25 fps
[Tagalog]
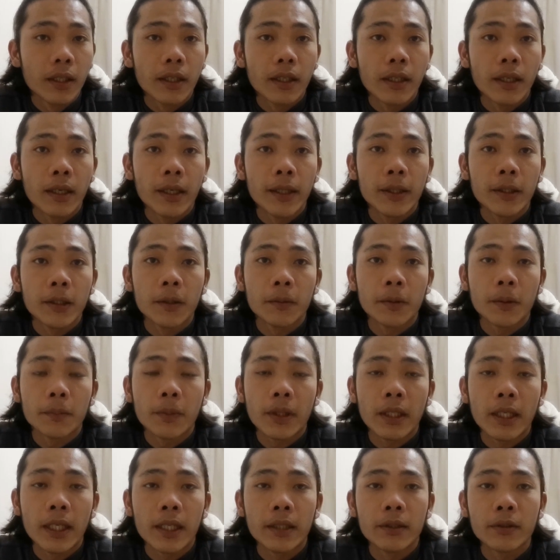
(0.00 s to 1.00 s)
Ah, ito pa
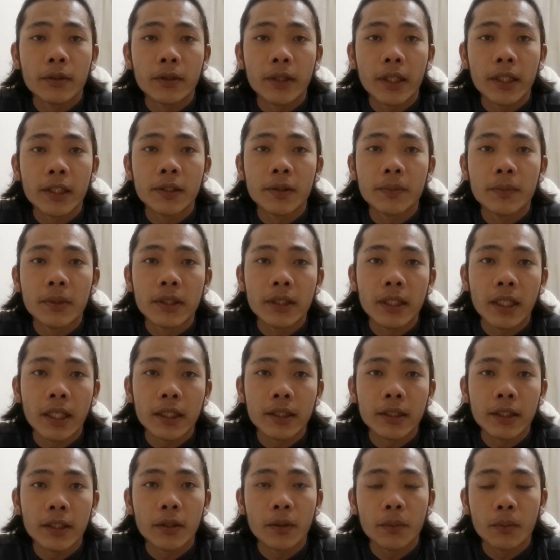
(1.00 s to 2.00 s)
pala no guys, minsan
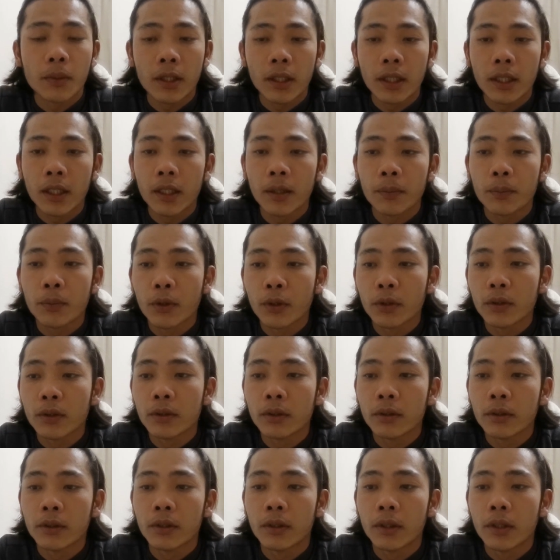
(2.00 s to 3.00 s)
kasi yung mga hapon,
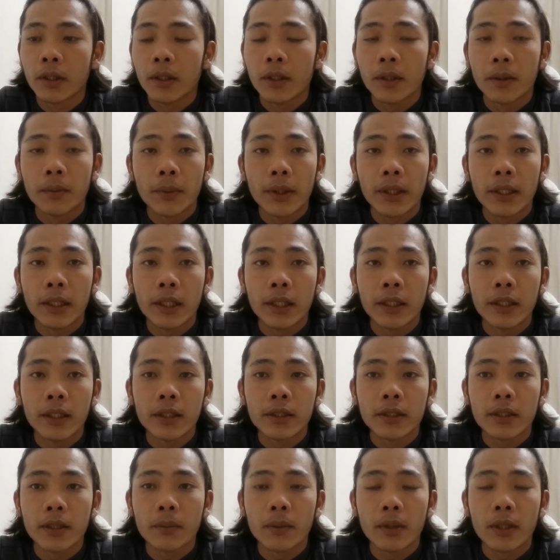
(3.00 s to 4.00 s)
mahilig yan
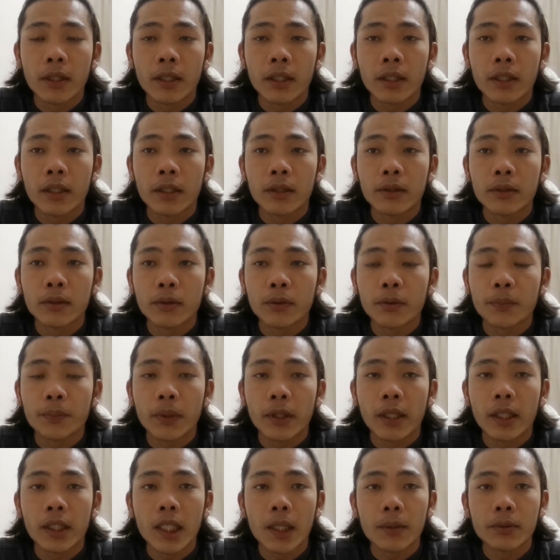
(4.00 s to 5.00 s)
sa mga ano,
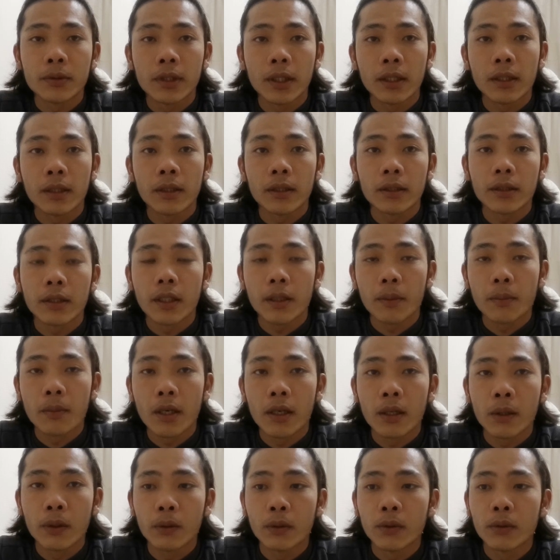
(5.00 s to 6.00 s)
pagkatapos ng
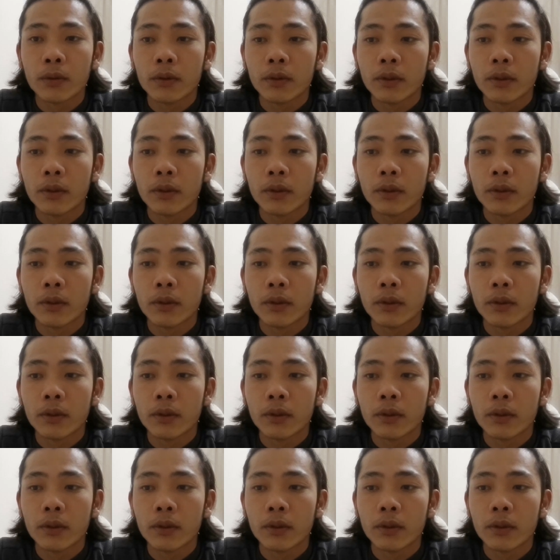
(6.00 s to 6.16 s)
trabaho,